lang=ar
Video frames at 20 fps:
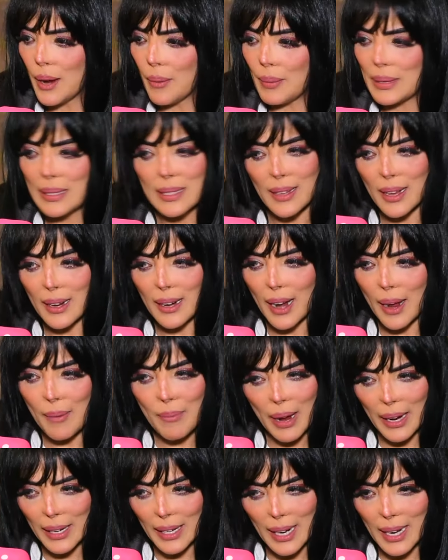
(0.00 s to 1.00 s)
بس انا
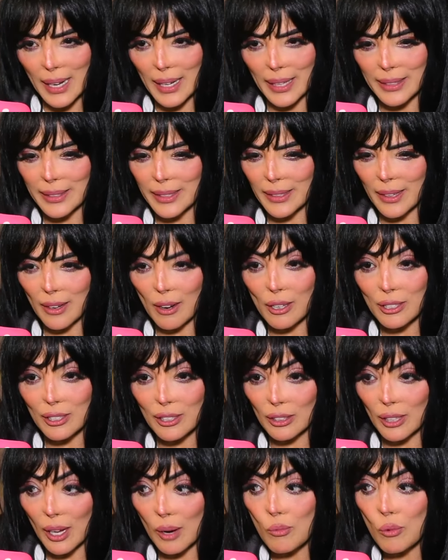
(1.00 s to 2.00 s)
اهم حاجه كان عندي ان انا
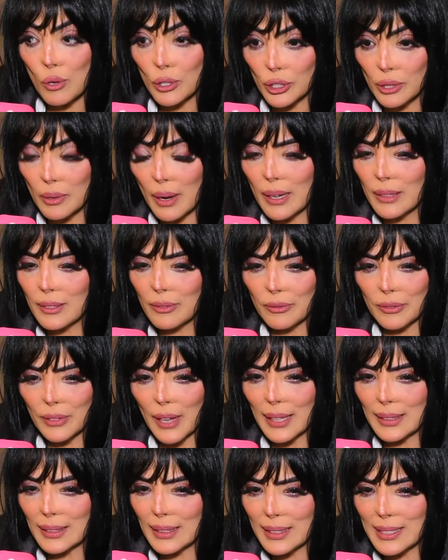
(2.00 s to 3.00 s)
استطعم واشم انا
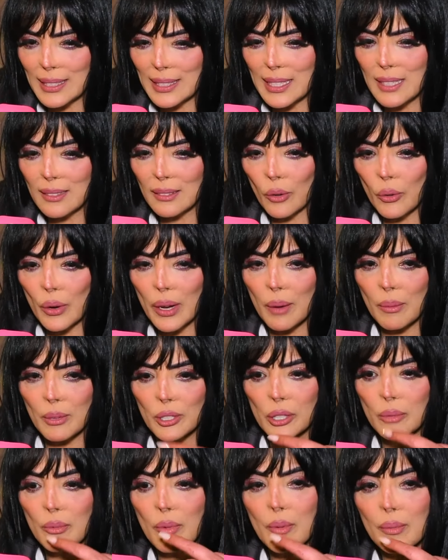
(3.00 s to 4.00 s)
قعدت سنين طويله
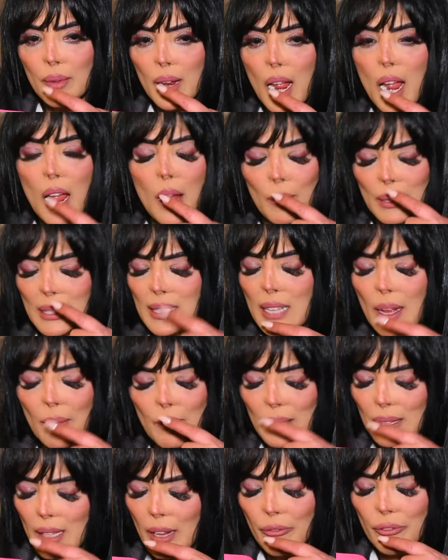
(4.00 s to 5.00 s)
بشم بس
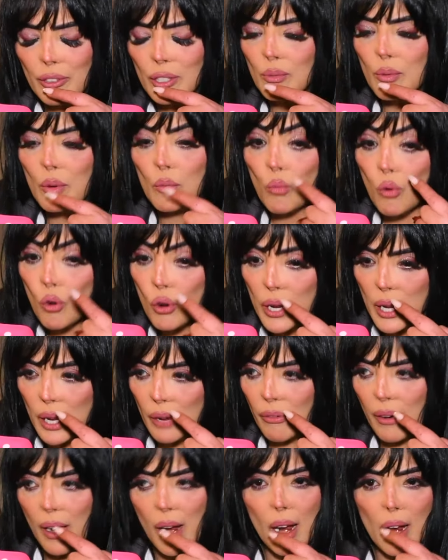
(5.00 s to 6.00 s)
بتنفس من بقي
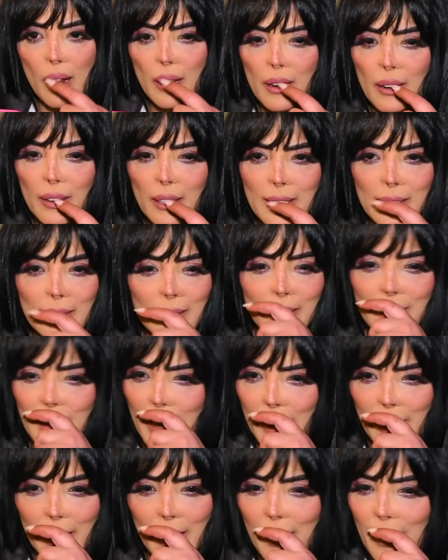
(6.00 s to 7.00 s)
ف
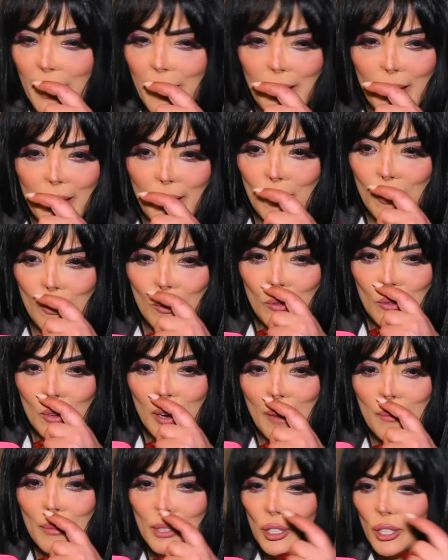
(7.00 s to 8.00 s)
يعني
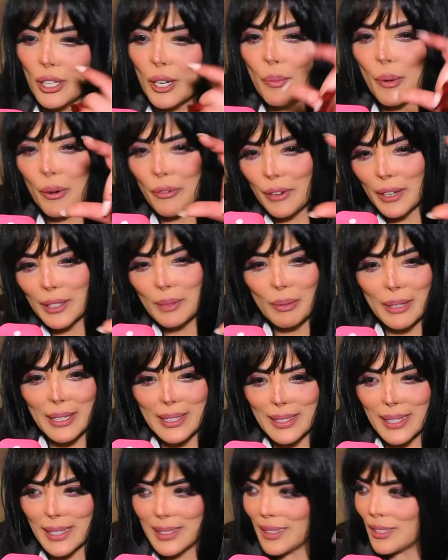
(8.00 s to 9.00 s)
بشتري برفانات
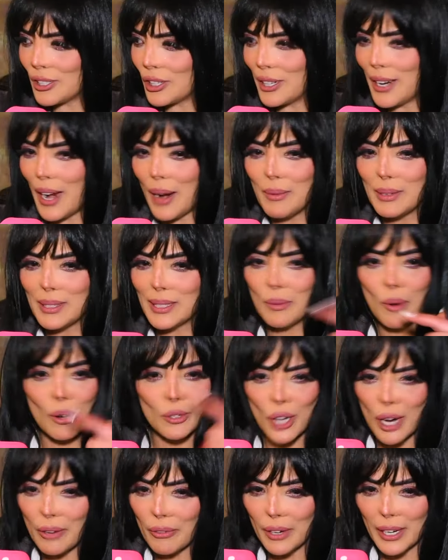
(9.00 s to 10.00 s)
بالازازه شكلها عامل ازاي ما
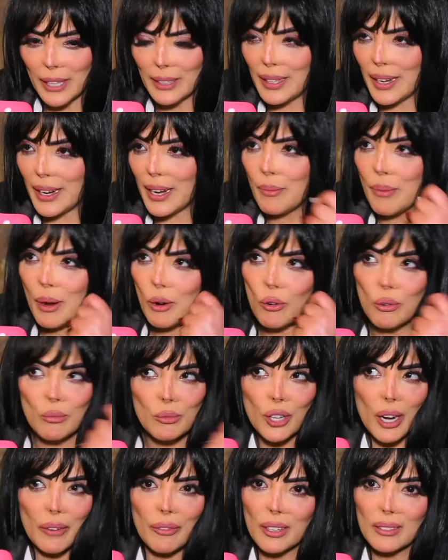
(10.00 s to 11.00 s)
عارفه ريحتها ايه باكل
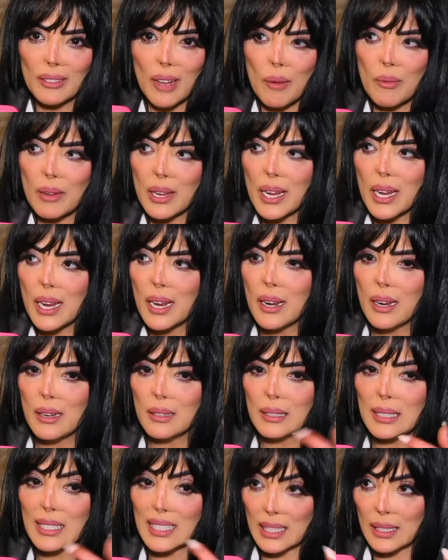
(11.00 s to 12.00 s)
مش عارفه انا طعم ايه
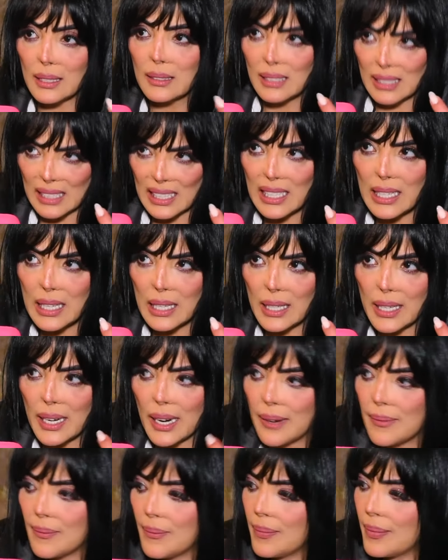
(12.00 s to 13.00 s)
سنين
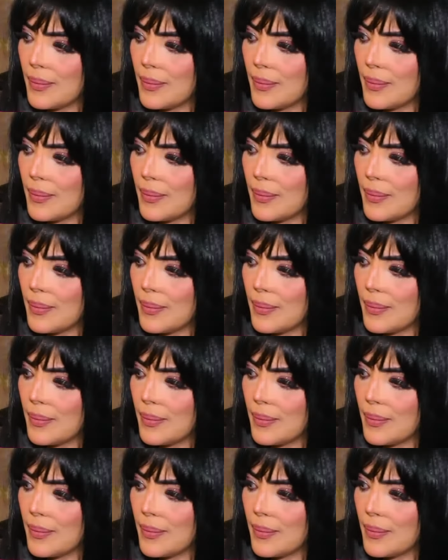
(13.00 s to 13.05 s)
يعني